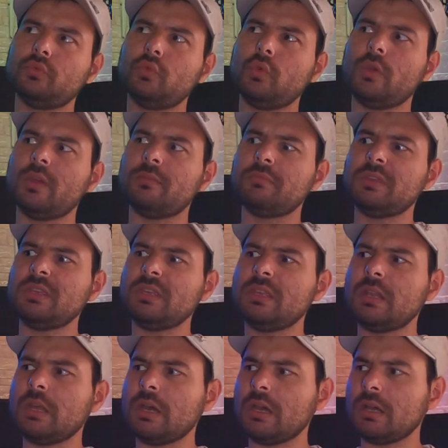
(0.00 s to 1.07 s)

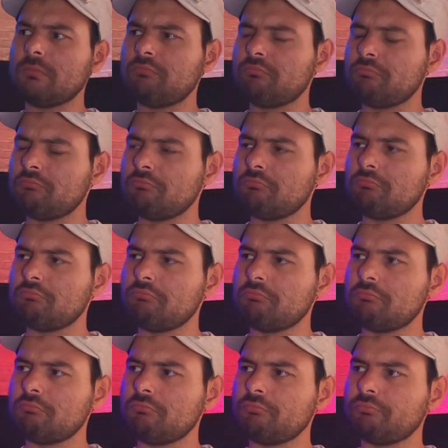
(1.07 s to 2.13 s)

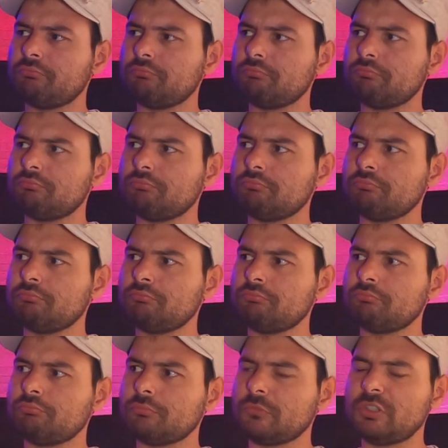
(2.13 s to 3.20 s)

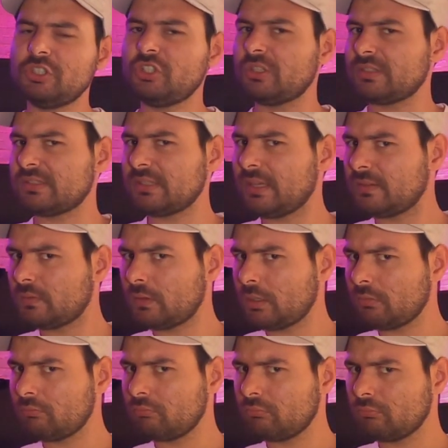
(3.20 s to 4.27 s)

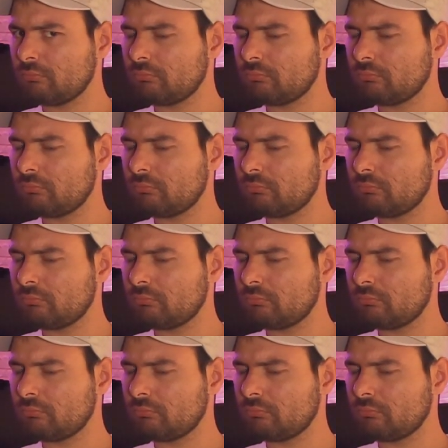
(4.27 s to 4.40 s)
2017